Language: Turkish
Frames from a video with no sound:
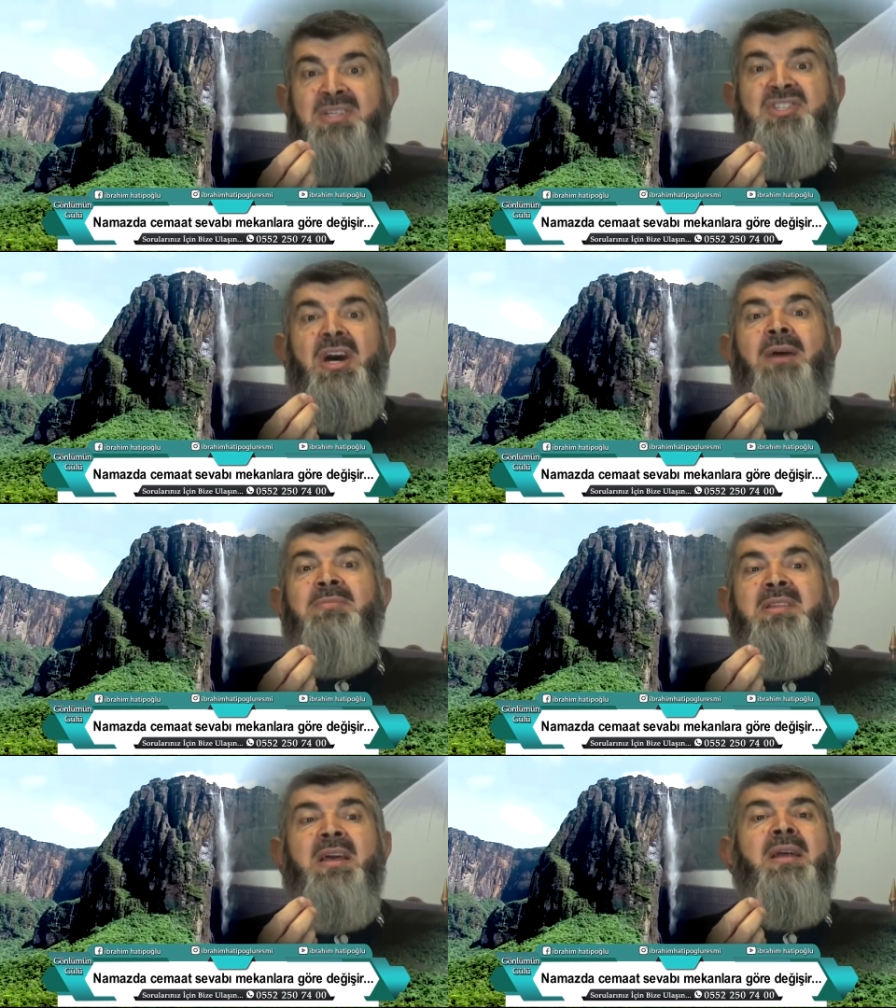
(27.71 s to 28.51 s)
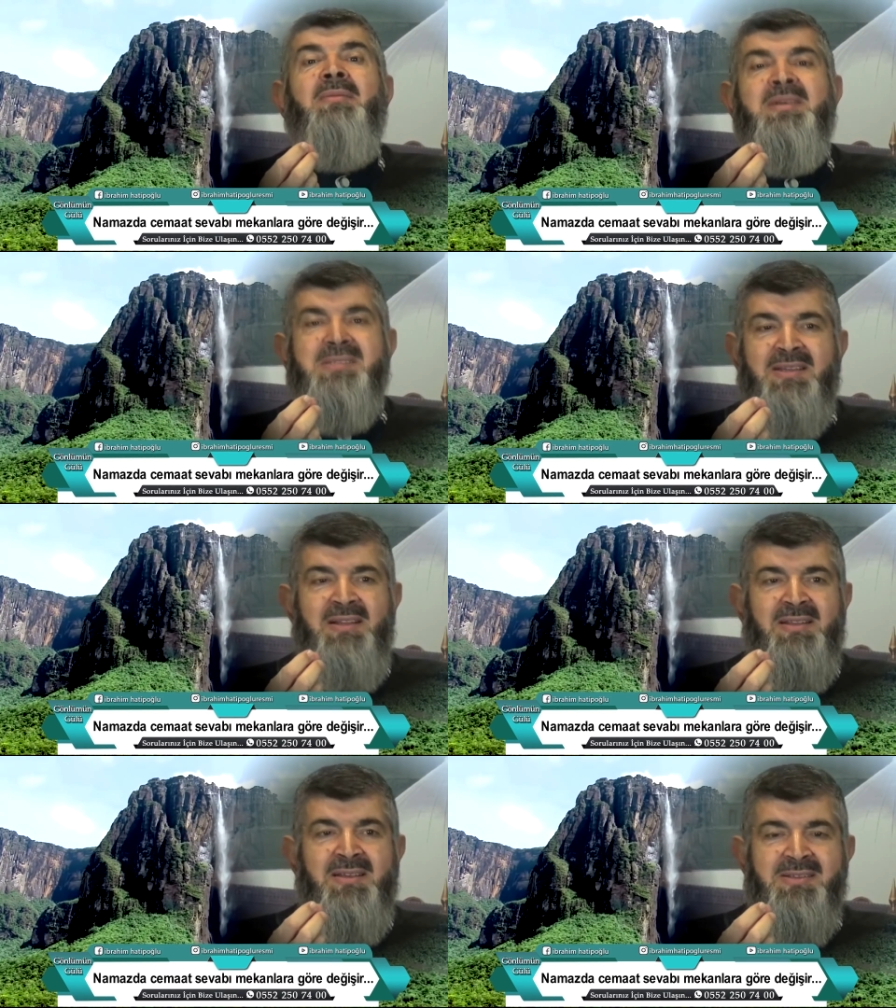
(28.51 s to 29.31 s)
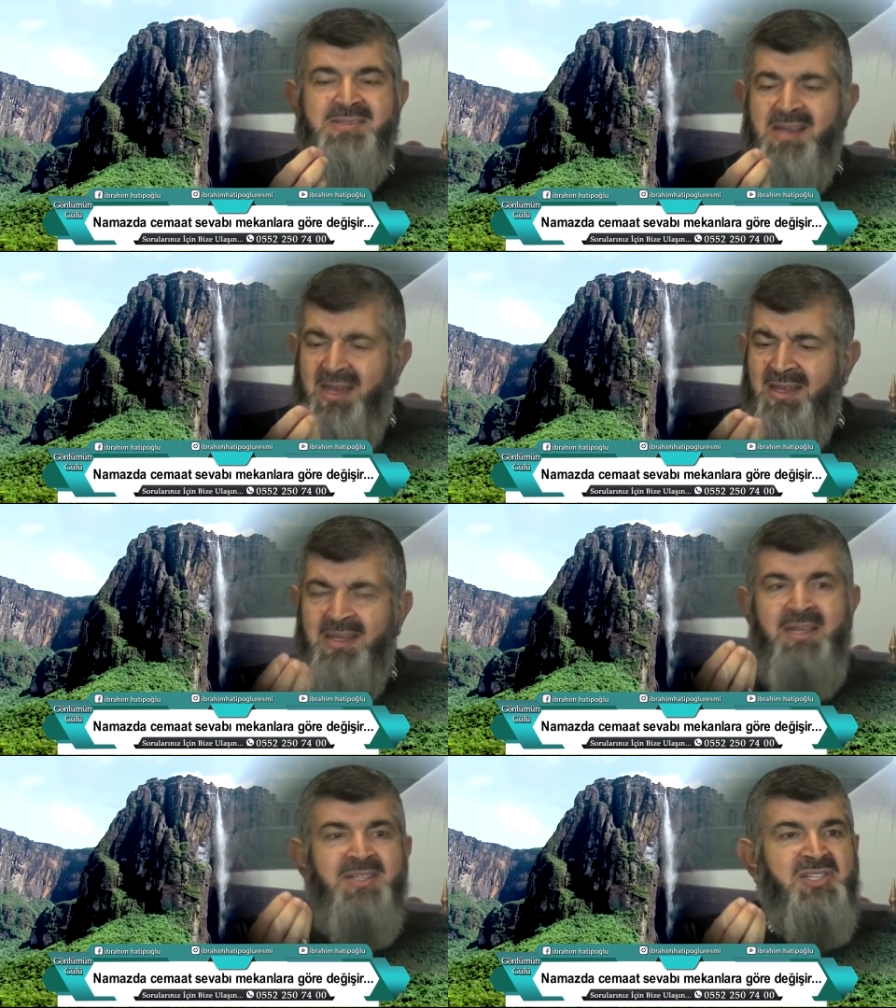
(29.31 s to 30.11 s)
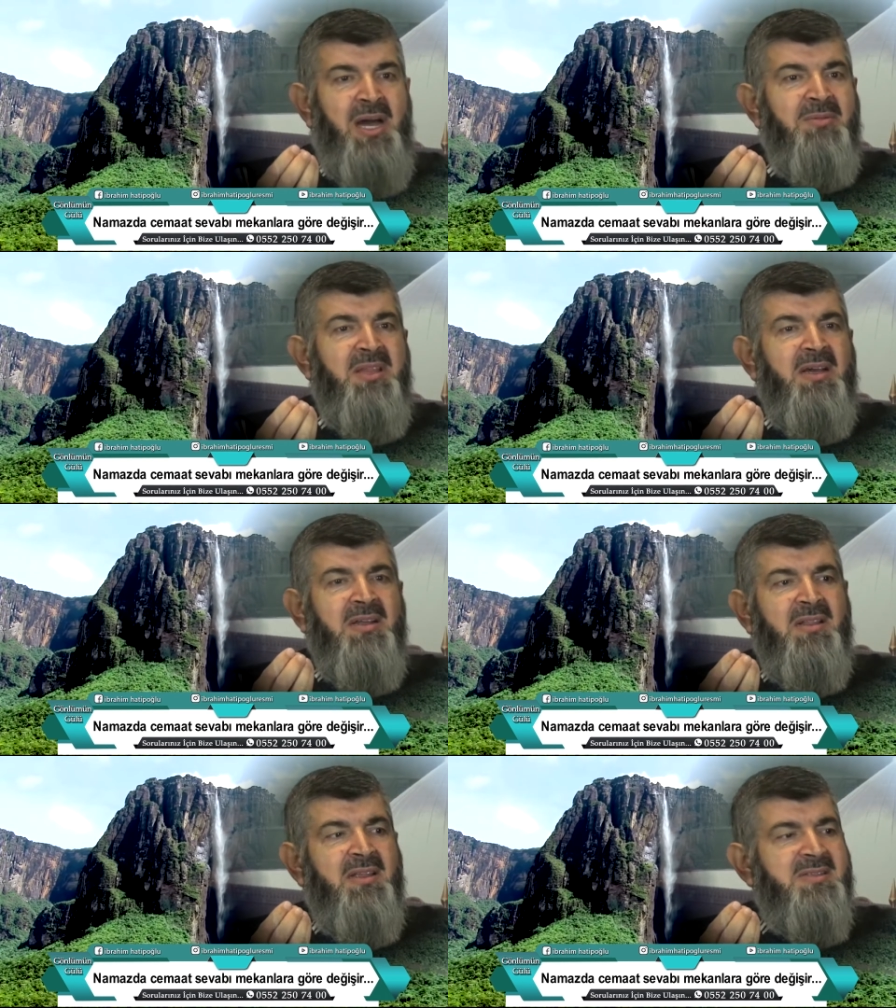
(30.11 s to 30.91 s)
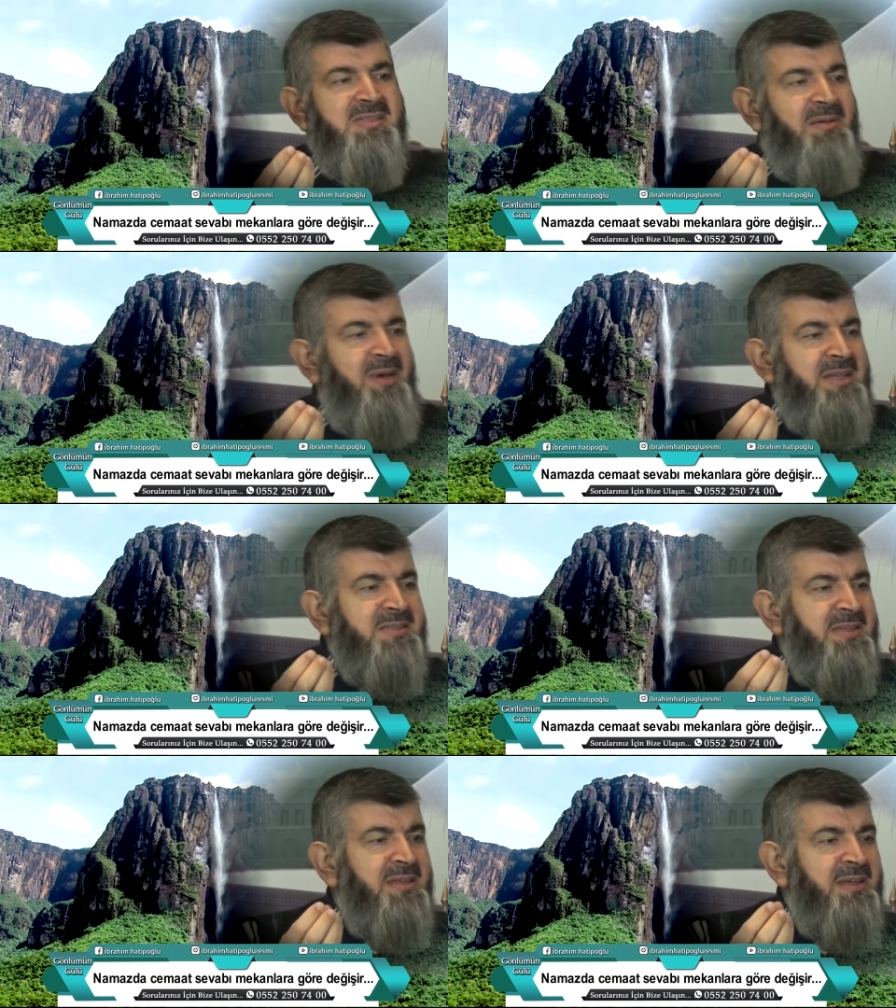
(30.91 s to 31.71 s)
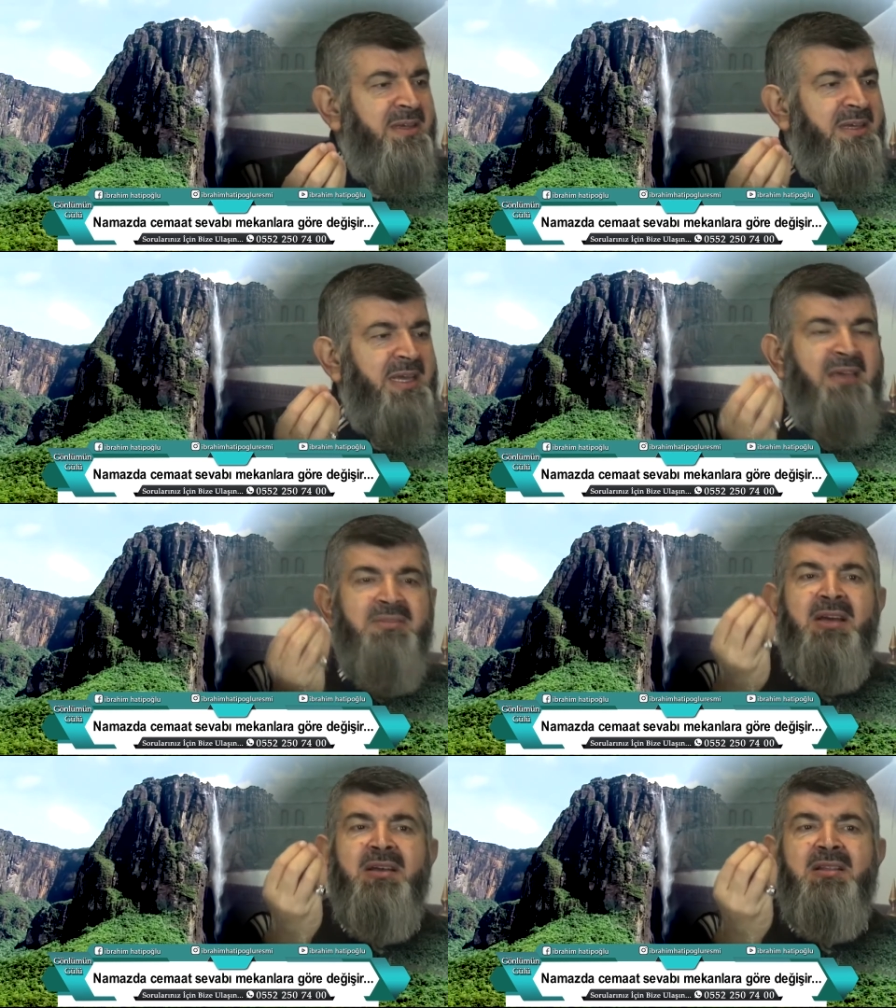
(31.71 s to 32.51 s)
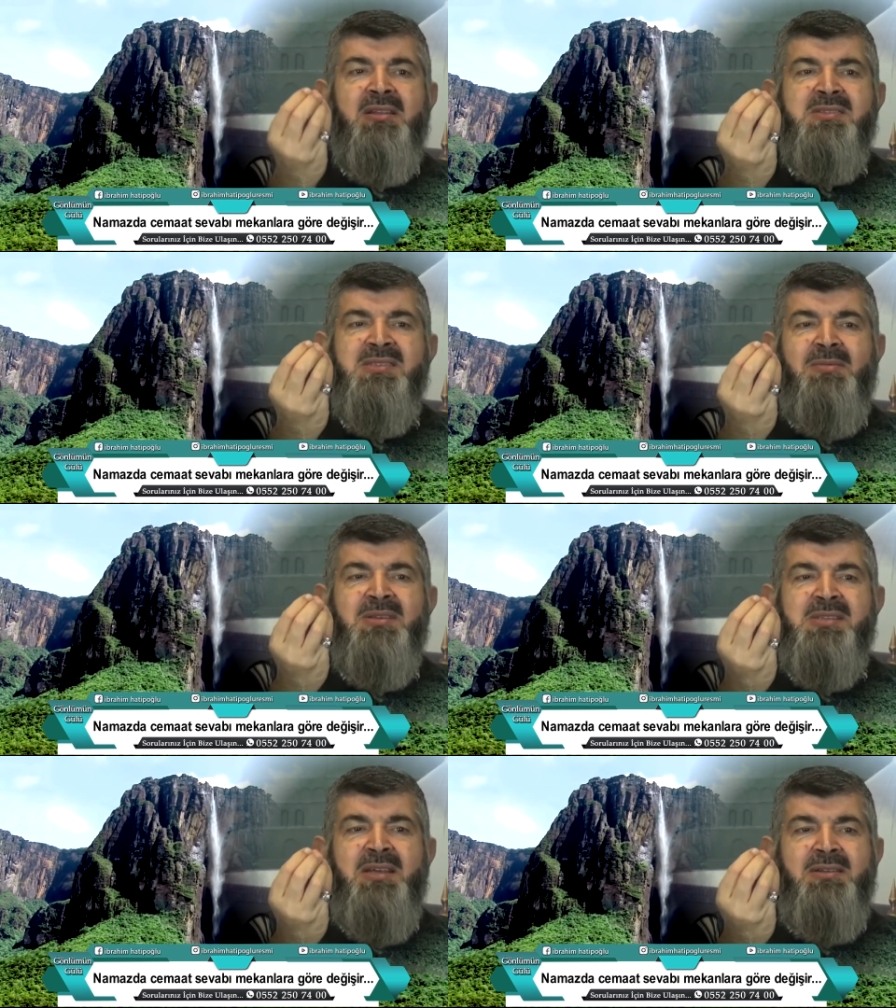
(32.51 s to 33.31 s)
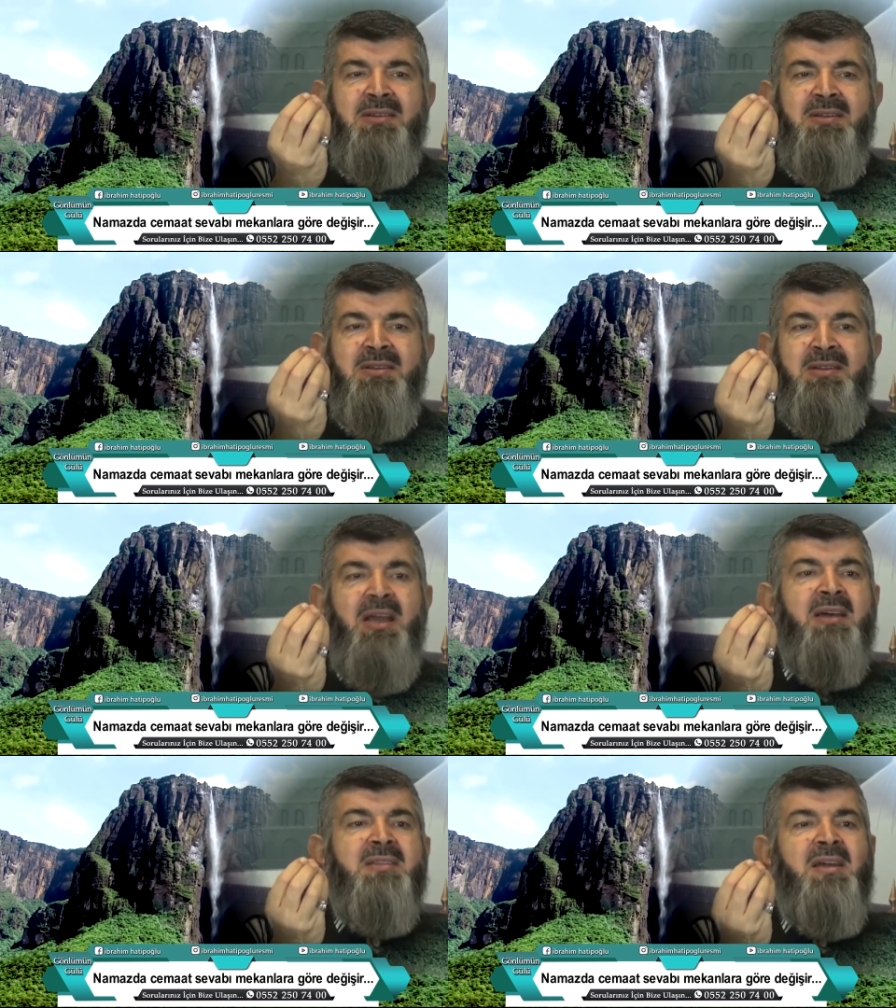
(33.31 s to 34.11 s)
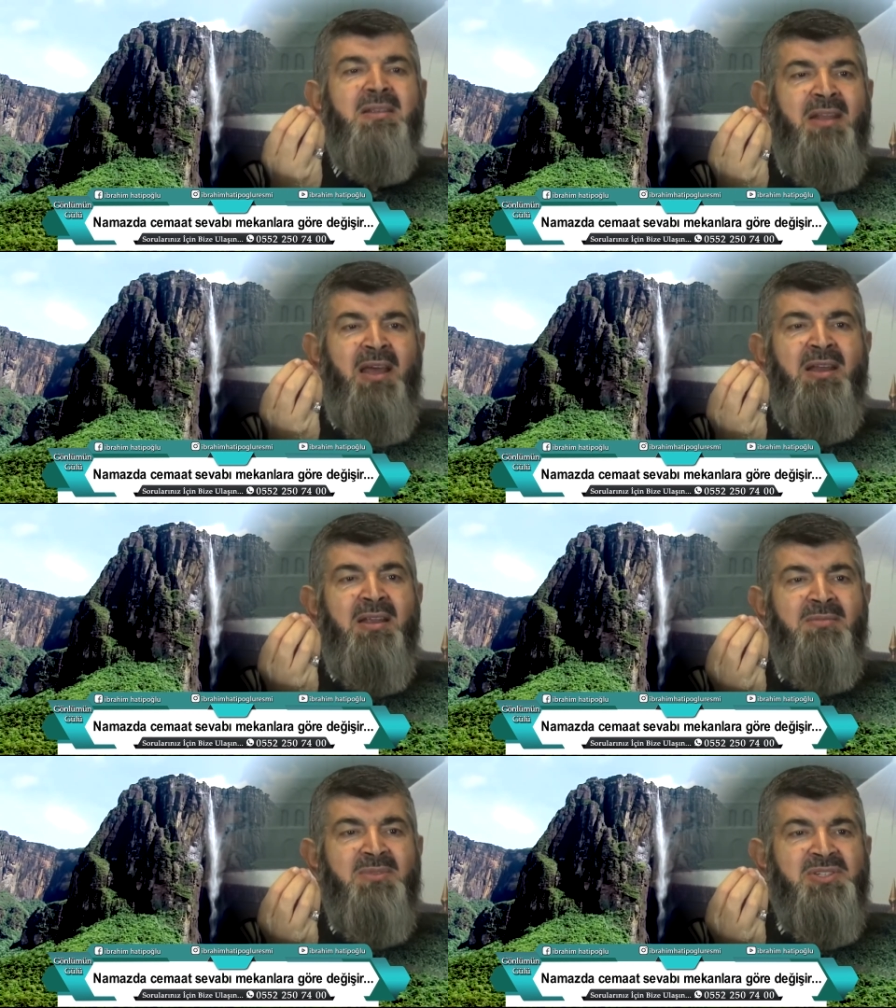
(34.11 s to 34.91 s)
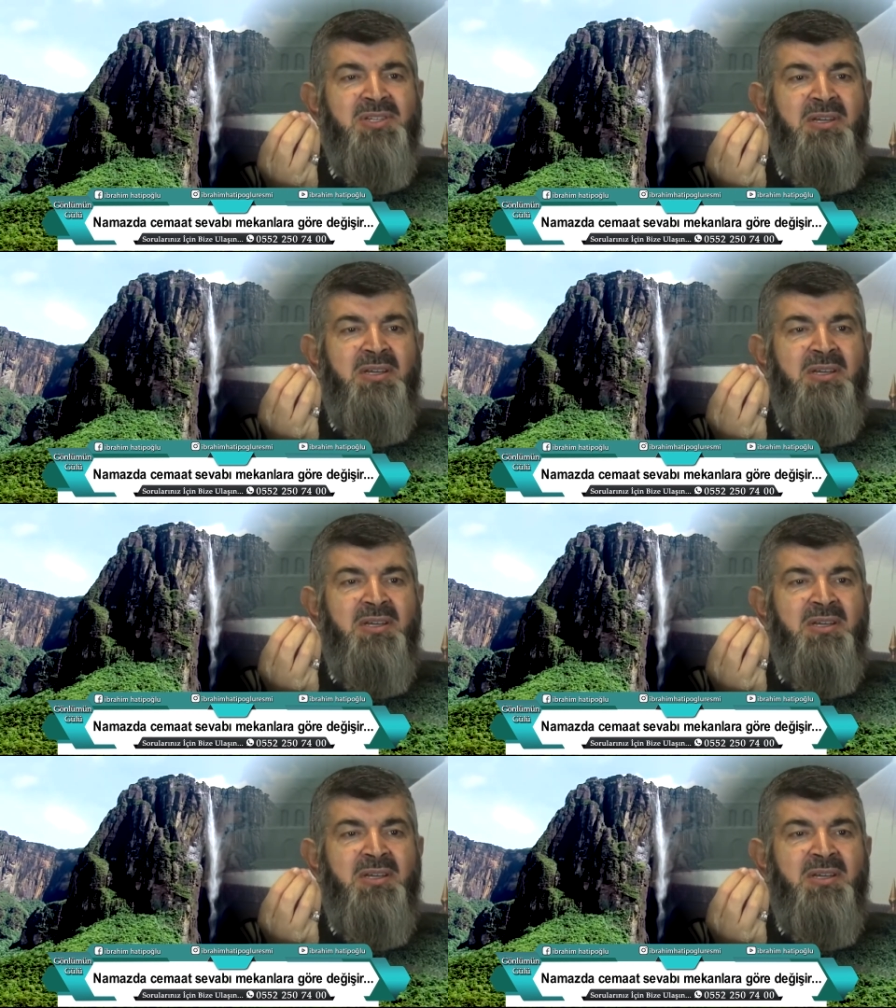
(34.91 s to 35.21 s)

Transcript: camide namaz kıldığınızda Camide kıldığınız namaz evde kıldığınız namazdan ne kadar değerliymiş?